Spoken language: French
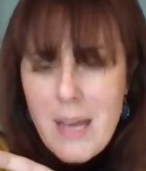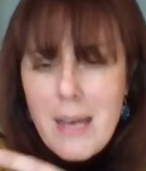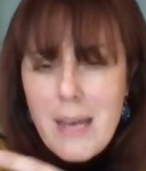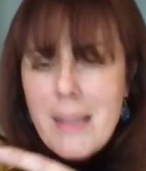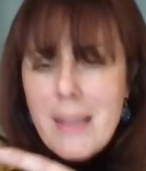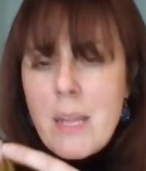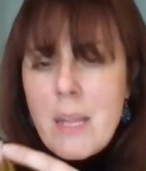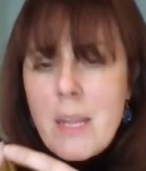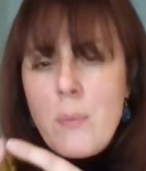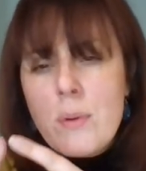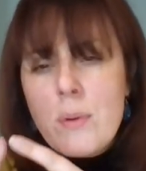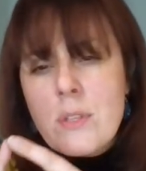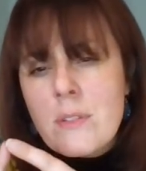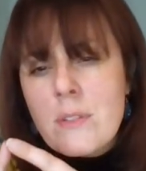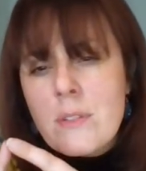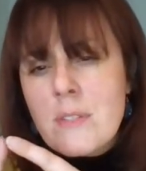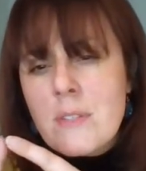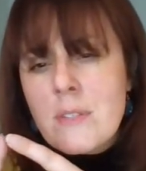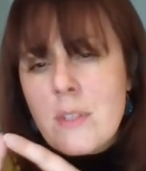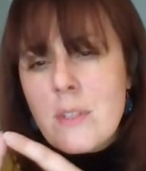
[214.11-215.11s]
Elle n'a plus
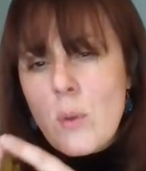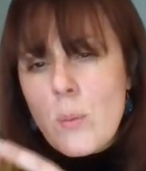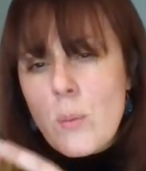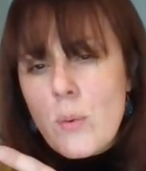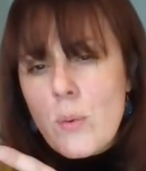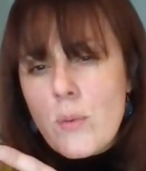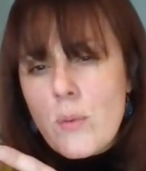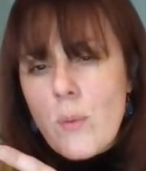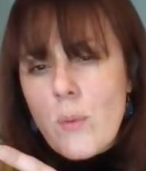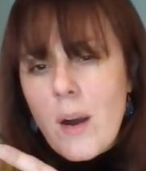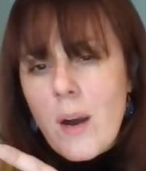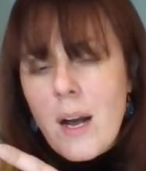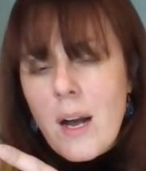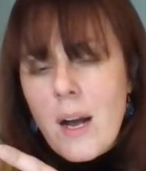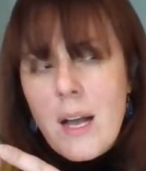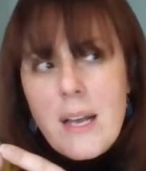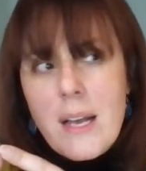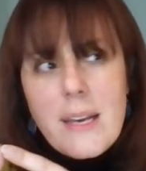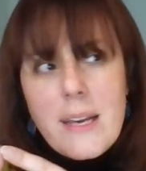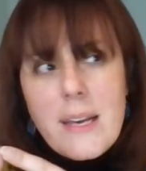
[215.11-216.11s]
ressenti le besoin
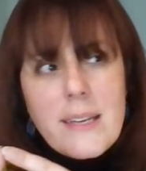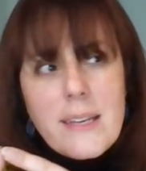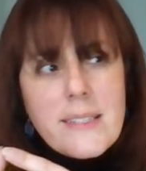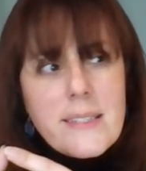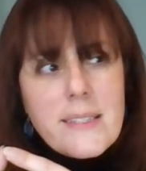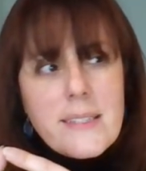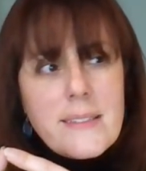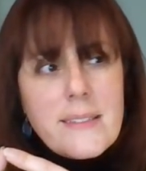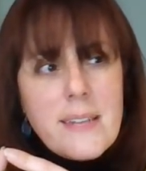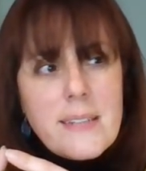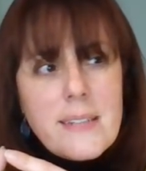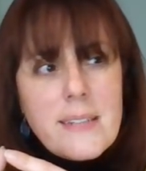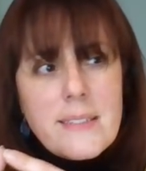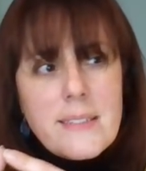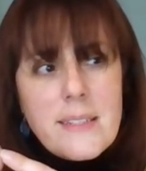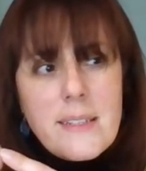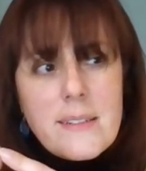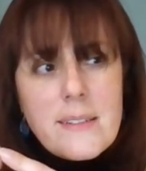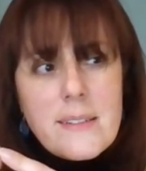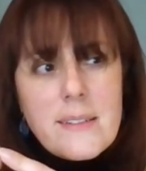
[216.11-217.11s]
et c'était assez
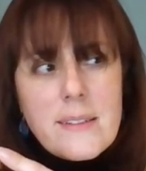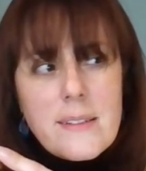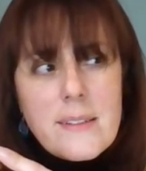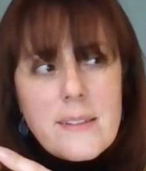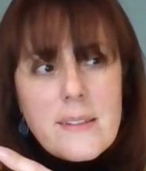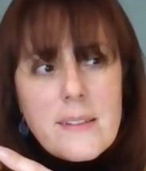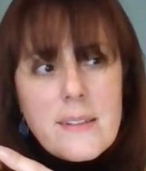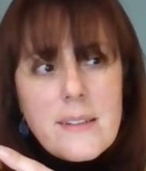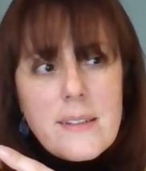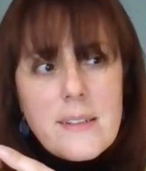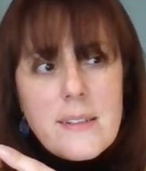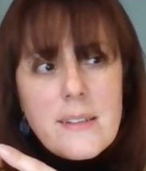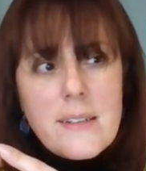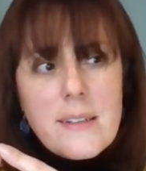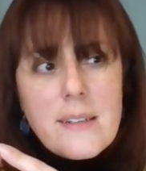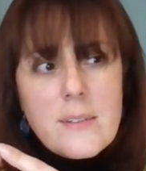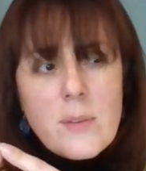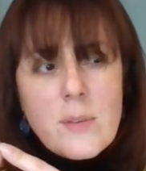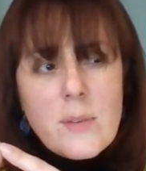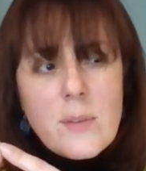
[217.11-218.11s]
euh,
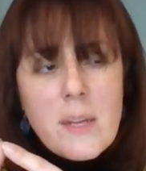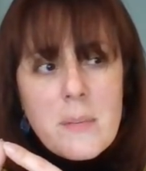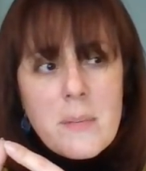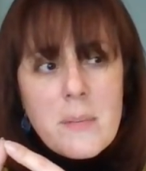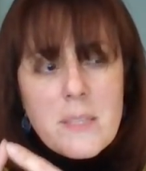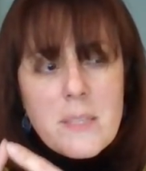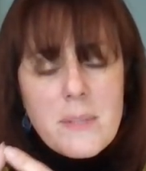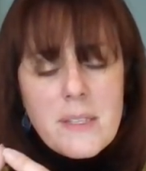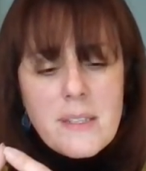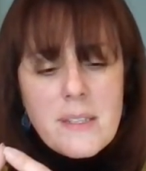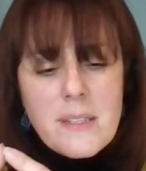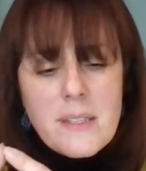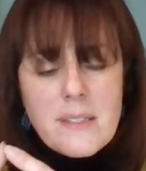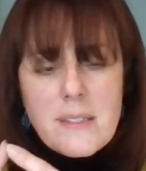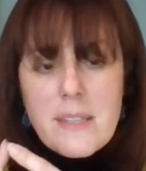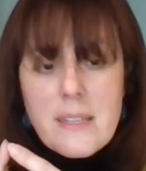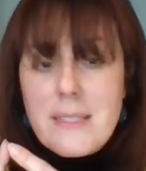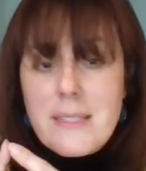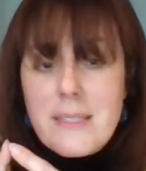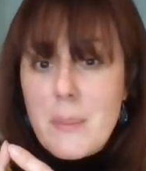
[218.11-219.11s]
donc elle m'expliquait que
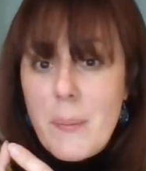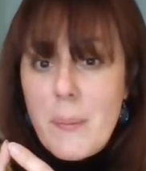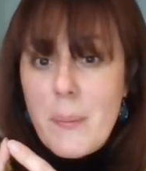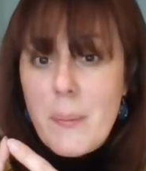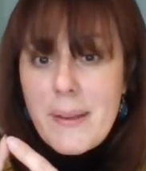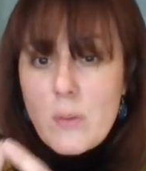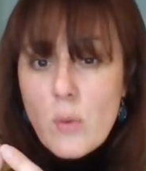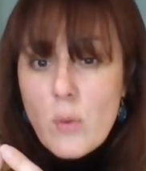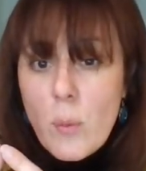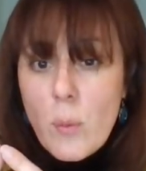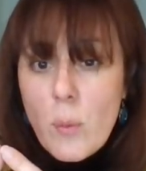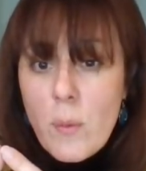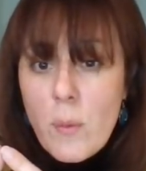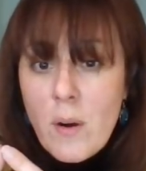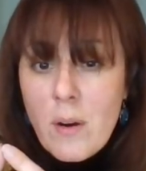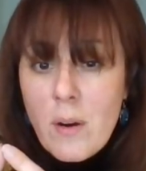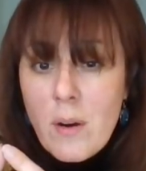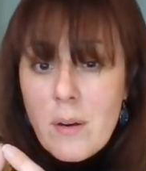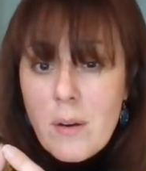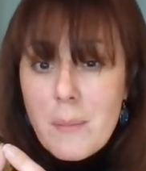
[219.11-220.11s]
c'était assez
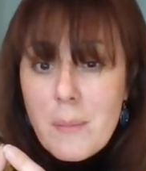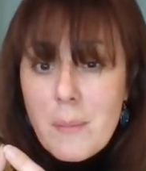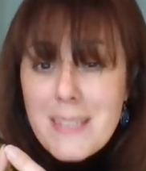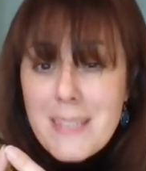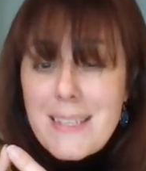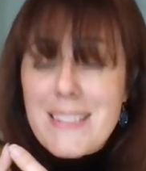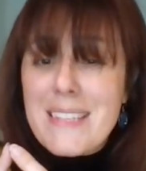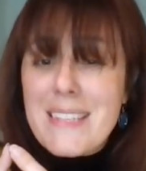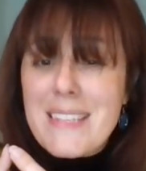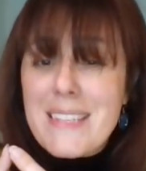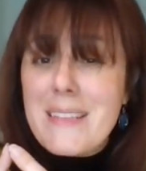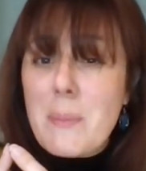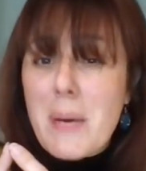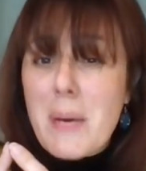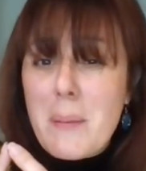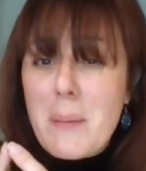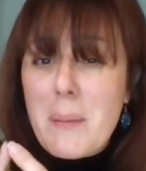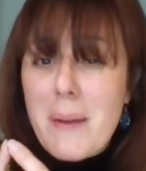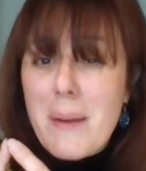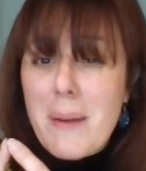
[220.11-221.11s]
perturbant parce qu'elle s'était
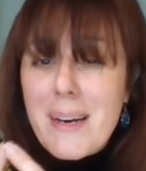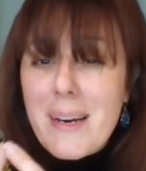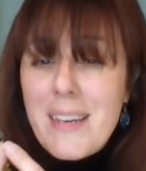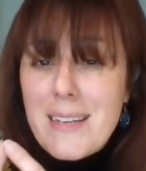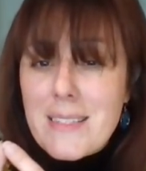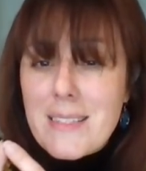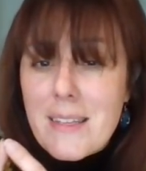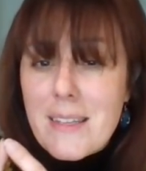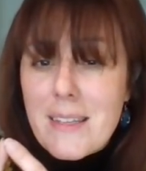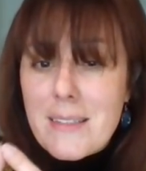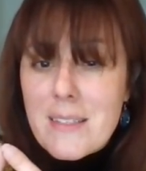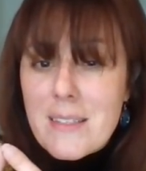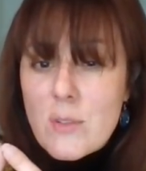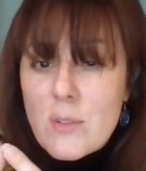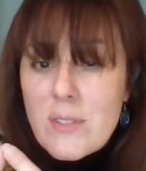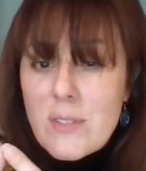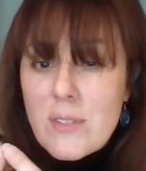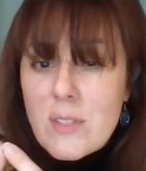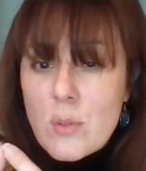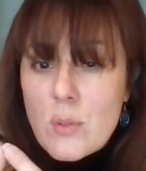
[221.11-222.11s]
préparée à cette
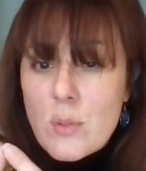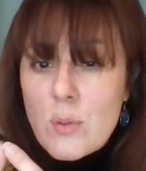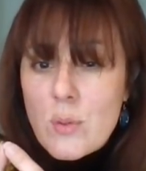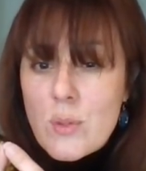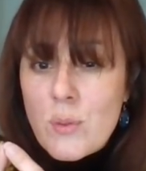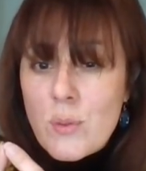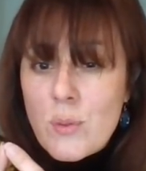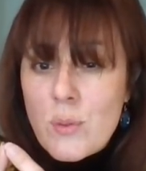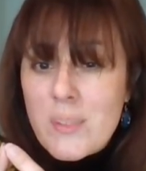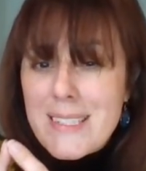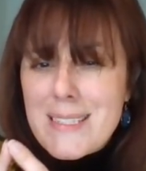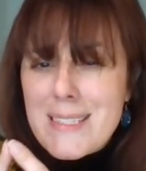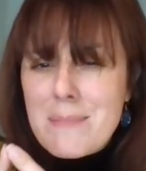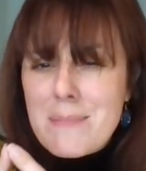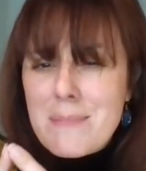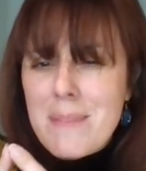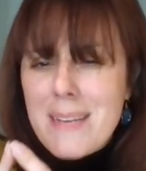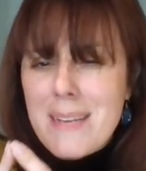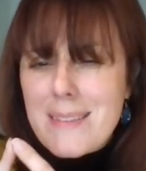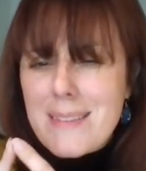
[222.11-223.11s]
discussion des
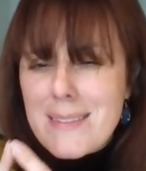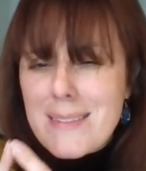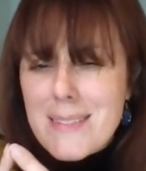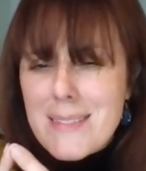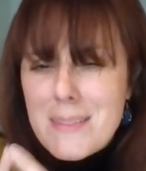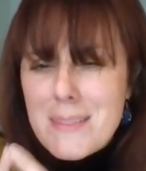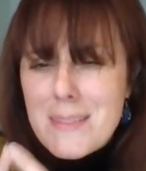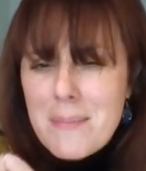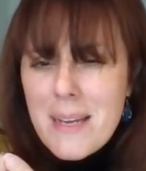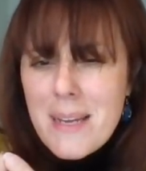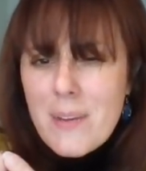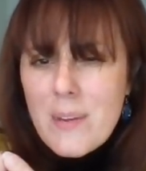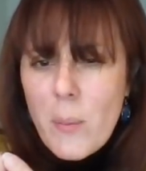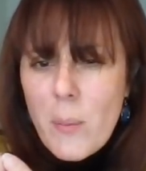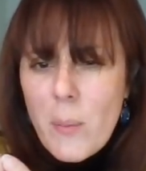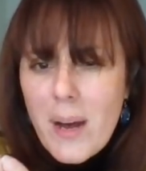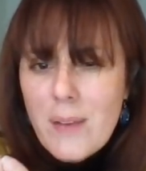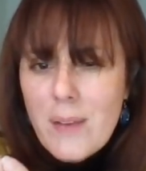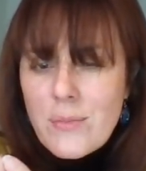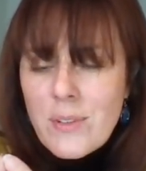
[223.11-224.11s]
semaines et des semaines
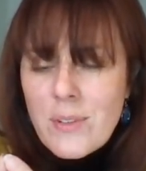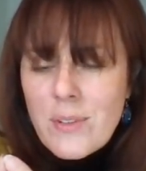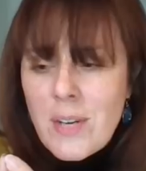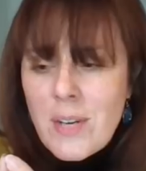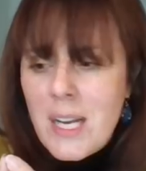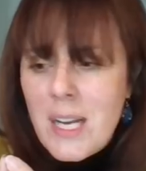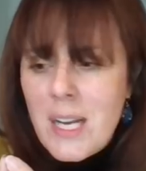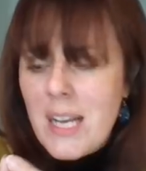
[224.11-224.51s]
auparavant.